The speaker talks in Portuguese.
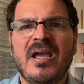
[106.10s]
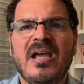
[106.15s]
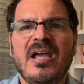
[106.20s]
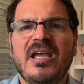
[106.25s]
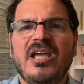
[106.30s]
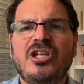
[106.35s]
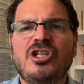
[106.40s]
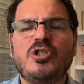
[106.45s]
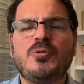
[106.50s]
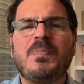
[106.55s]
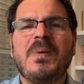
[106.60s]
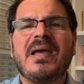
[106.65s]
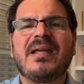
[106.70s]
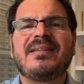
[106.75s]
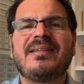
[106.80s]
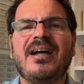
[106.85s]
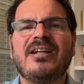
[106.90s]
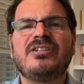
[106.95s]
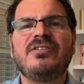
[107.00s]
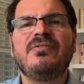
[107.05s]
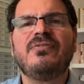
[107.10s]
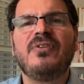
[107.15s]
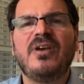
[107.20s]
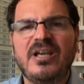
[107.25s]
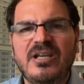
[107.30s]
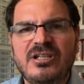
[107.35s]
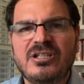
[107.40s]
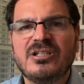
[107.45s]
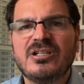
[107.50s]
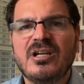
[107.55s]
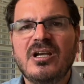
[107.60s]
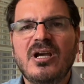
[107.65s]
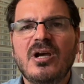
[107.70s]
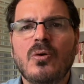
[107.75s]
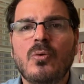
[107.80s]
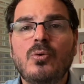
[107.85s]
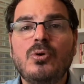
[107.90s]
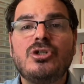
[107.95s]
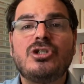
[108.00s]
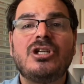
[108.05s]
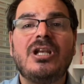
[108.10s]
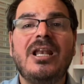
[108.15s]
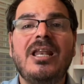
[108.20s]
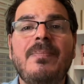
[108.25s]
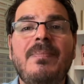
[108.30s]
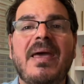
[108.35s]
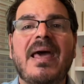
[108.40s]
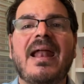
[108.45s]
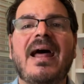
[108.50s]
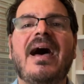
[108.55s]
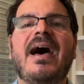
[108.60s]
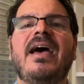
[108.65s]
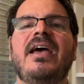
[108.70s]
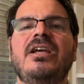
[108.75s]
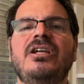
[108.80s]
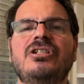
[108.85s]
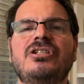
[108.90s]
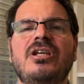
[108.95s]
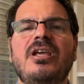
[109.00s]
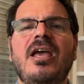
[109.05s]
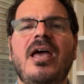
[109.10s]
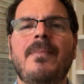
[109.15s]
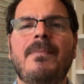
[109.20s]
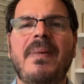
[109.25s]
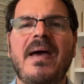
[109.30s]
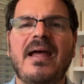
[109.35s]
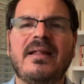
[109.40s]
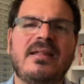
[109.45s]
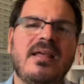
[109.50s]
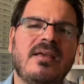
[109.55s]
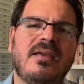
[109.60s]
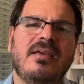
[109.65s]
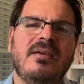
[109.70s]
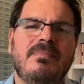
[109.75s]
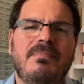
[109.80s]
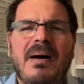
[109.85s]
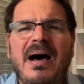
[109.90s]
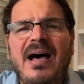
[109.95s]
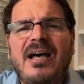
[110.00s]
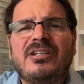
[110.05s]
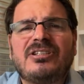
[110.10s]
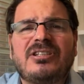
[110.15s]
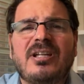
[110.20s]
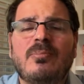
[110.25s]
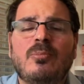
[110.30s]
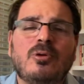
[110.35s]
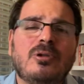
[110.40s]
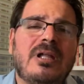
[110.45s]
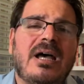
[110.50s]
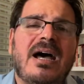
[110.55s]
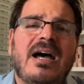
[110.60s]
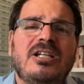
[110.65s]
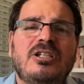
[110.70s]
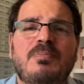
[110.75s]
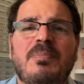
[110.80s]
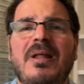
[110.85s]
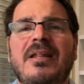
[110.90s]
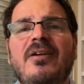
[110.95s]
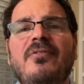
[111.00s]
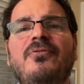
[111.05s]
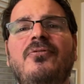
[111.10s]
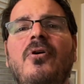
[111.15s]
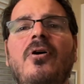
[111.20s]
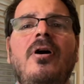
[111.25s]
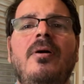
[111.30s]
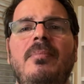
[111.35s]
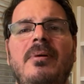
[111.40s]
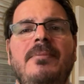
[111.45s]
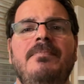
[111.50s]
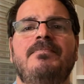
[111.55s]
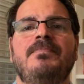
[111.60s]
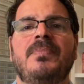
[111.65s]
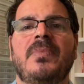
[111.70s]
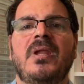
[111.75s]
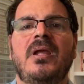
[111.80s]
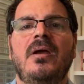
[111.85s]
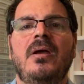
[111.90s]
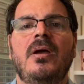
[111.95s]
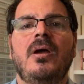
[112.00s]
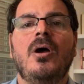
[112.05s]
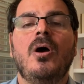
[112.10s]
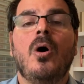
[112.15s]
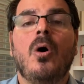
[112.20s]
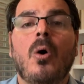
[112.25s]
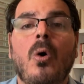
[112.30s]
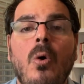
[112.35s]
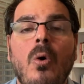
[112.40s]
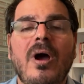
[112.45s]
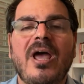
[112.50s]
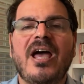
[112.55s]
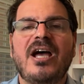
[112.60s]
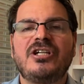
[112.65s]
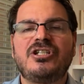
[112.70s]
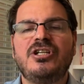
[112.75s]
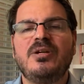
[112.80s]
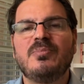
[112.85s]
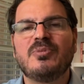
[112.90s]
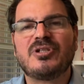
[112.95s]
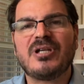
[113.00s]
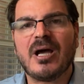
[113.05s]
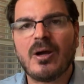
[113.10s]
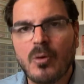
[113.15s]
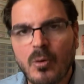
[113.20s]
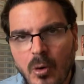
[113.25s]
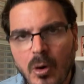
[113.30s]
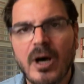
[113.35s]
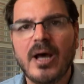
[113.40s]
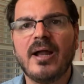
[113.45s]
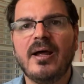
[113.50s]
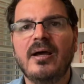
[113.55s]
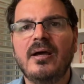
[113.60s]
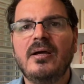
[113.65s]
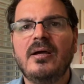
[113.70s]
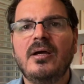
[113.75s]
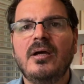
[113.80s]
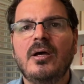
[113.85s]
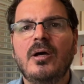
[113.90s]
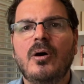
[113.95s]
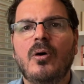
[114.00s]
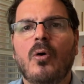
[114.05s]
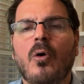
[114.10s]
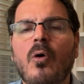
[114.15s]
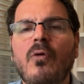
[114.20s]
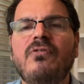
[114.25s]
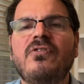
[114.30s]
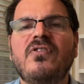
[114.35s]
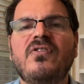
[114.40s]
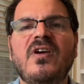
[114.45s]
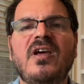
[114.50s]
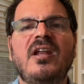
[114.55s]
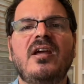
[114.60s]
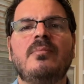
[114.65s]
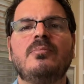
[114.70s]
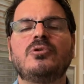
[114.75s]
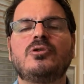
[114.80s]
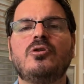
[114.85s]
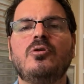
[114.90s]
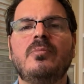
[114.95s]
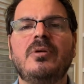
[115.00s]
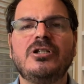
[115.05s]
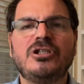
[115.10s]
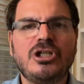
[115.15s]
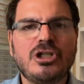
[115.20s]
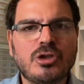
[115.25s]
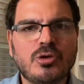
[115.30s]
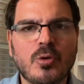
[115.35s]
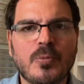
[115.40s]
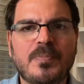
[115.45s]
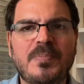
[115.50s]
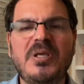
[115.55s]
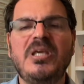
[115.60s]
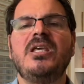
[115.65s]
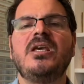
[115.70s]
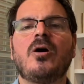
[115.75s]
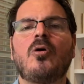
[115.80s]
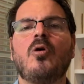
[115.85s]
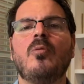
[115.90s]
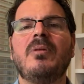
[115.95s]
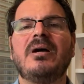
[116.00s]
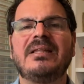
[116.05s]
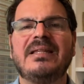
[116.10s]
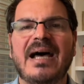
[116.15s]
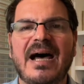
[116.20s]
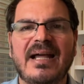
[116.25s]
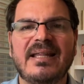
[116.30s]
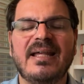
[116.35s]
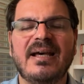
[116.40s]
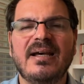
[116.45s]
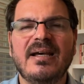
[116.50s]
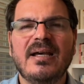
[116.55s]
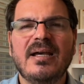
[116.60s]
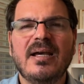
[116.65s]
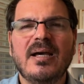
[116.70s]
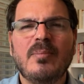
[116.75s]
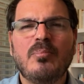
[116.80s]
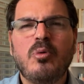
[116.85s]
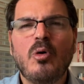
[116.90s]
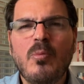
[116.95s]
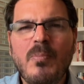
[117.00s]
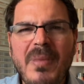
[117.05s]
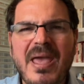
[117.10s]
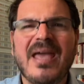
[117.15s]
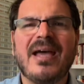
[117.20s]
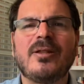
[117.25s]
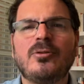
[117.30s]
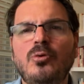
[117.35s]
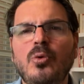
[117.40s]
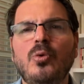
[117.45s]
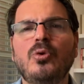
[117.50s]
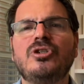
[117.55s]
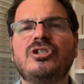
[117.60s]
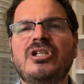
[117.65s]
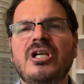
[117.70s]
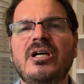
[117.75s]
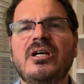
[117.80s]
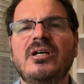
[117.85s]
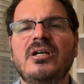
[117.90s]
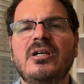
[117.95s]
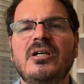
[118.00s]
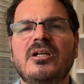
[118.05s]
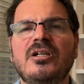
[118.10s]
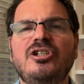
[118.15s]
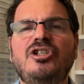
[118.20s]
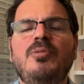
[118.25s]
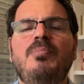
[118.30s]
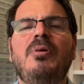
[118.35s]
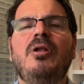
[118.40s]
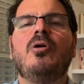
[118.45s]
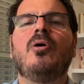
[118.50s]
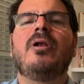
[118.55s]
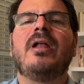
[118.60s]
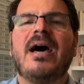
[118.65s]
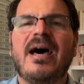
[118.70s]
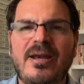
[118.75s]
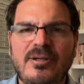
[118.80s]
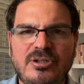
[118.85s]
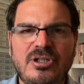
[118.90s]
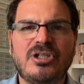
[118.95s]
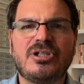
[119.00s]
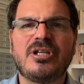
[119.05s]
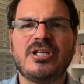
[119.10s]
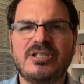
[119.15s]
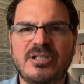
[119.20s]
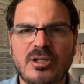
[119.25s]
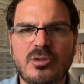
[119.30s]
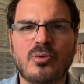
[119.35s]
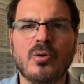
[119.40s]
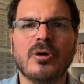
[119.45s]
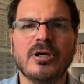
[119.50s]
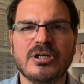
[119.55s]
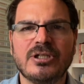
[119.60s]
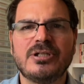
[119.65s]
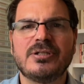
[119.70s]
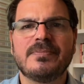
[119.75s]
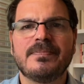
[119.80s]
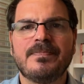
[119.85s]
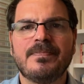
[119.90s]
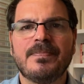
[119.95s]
e despertar de vez os liberais que repetem que basta mudar de plataforma. Ou reagimos agora, ou viveremos numa distopia comandada por meia dúzia de bilionários esquisitões.